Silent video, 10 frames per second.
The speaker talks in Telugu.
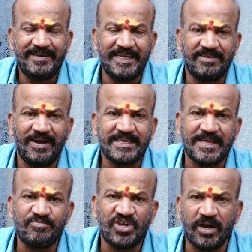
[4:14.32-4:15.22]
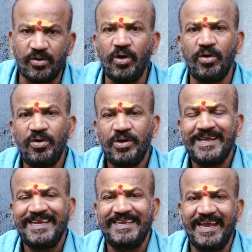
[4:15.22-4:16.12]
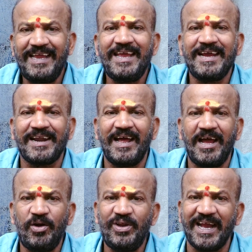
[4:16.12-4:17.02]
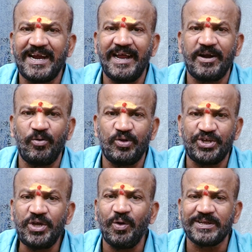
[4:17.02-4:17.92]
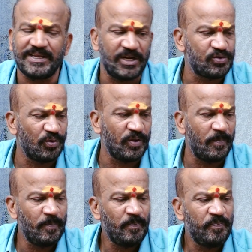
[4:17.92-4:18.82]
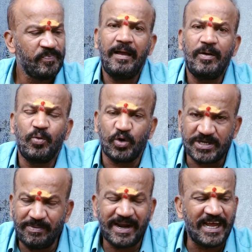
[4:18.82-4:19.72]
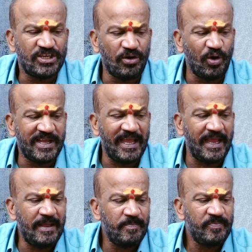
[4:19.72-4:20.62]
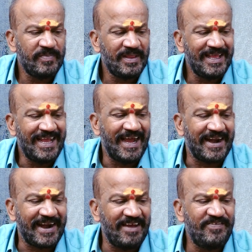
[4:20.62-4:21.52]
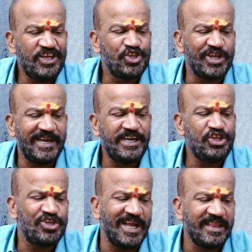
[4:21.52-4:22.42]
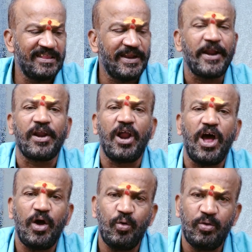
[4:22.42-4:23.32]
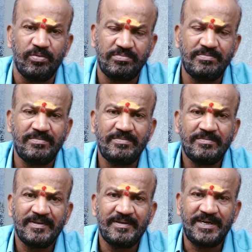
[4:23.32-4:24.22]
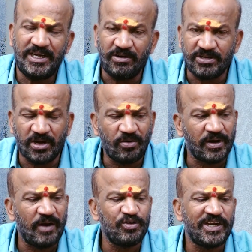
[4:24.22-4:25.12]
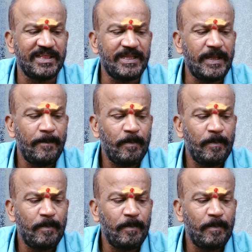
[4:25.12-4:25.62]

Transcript: ఈ ద్వాదశాం చార్ట్లో ఏ ఏ గ్రహాలు ఎక్కడెక్కడికి వచ్చాయి ఒకసారి తెలుసుకుందాం వృషభ రాశిలోకి రవి శని చంద్ర రాహువులు డీటో చార్ట్లోకి రావడం జరిగింది